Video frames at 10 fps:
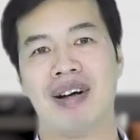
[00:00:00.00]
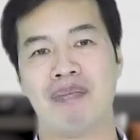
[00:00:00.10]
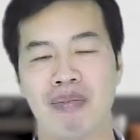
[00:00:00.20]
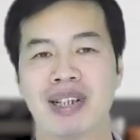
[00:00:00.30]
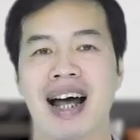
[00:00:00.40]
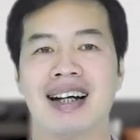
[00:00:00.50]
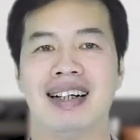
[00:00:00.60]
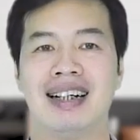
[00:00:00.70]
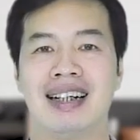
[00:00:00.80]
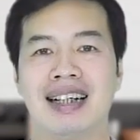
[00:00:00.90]
và mong rằng
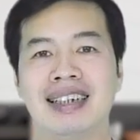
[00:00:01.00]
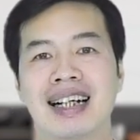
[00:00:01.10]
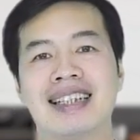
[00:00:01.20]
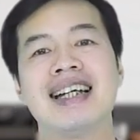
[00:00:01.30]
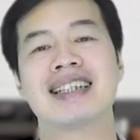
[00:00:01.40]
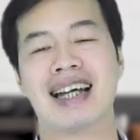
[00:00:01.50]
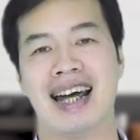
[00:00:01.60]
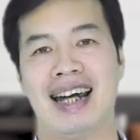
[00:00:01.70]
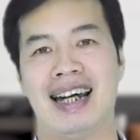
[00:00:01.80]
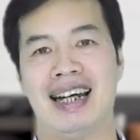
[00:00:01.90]
là những cái chia
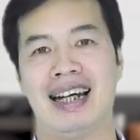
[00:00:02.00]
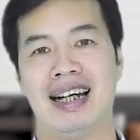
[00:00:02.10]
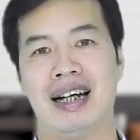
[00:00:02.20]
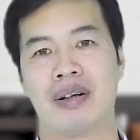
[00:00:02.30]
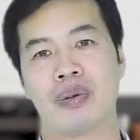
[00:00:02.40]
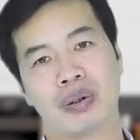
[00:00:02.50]
sẻ à,